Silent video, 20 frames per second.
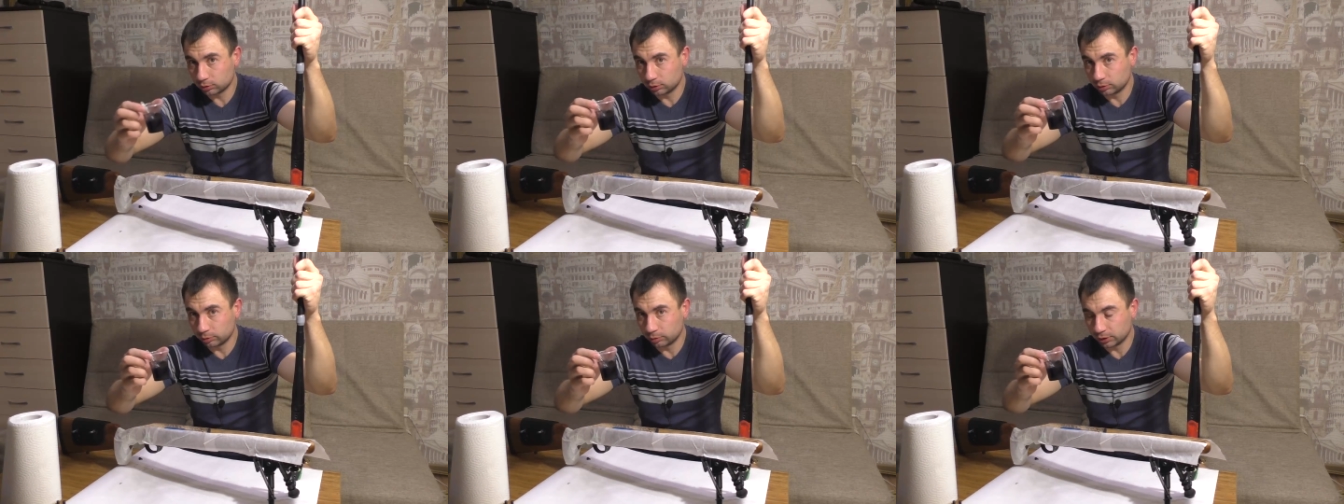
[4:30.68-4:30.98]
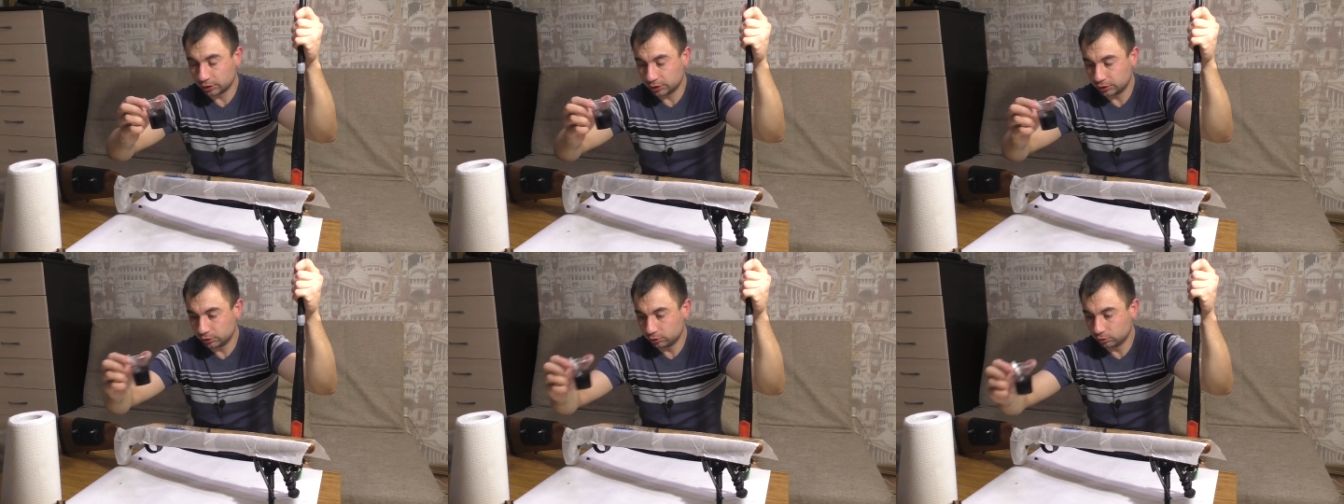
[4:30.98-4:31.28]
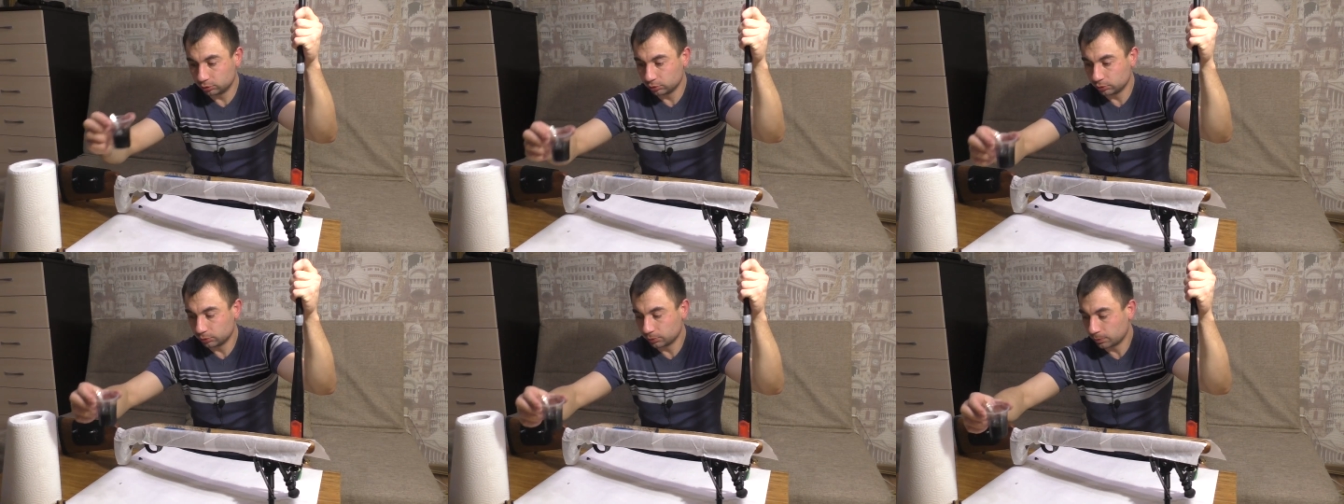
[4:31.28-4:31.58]

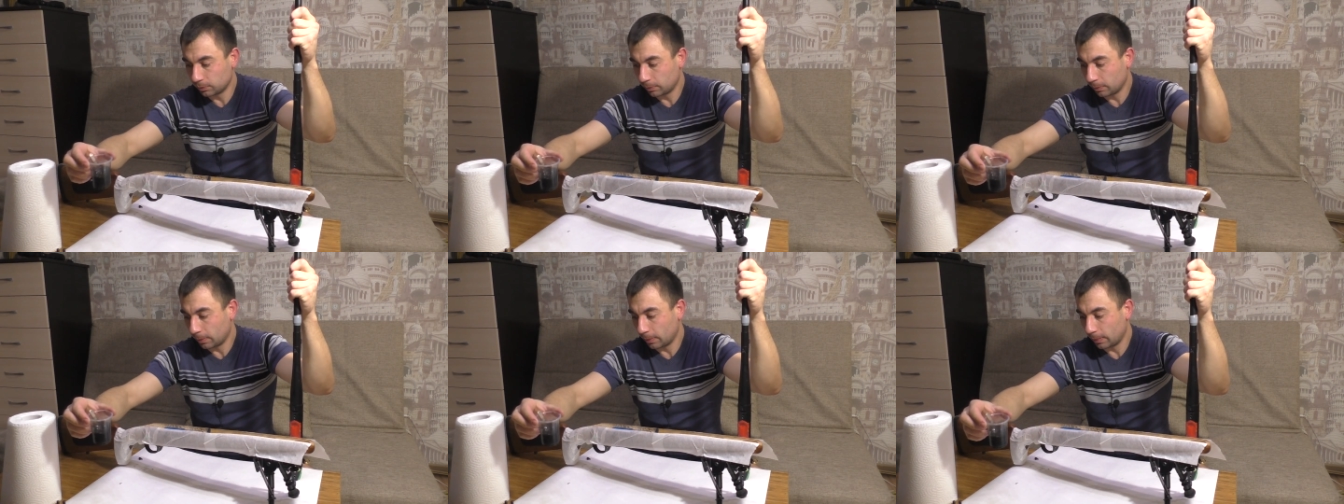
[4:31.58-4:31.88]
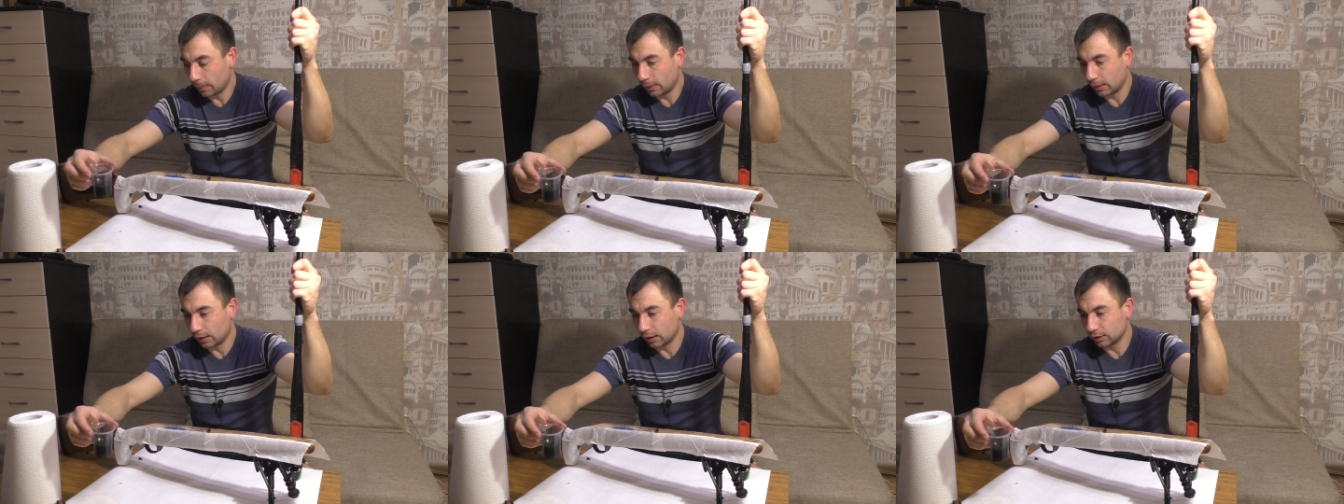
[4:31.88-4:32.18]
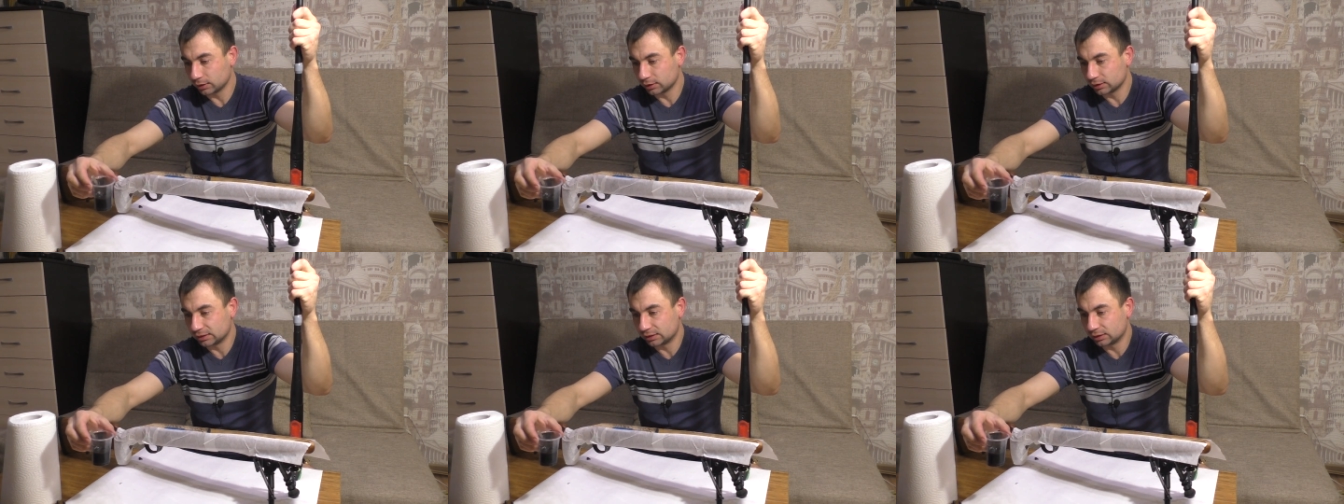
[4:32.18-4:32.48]
эпоксидку
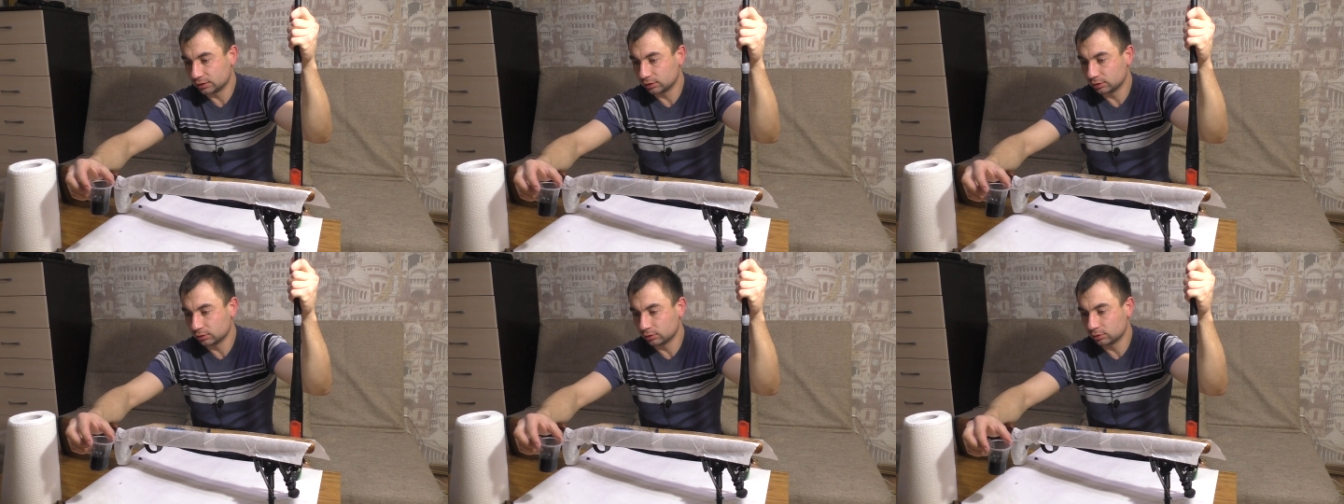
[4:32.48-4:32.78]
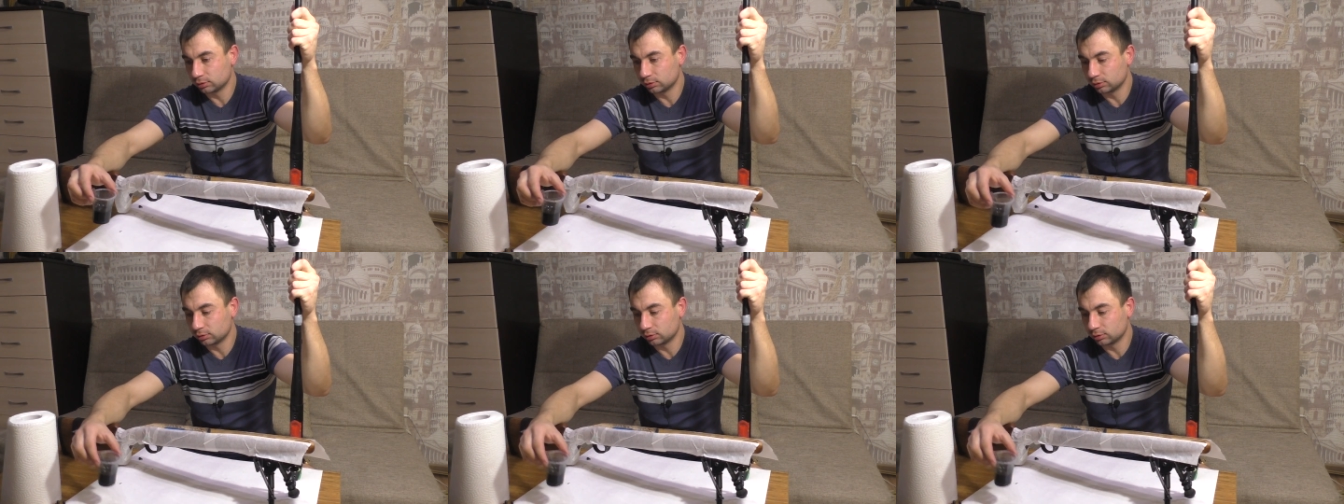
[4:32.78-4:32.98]
с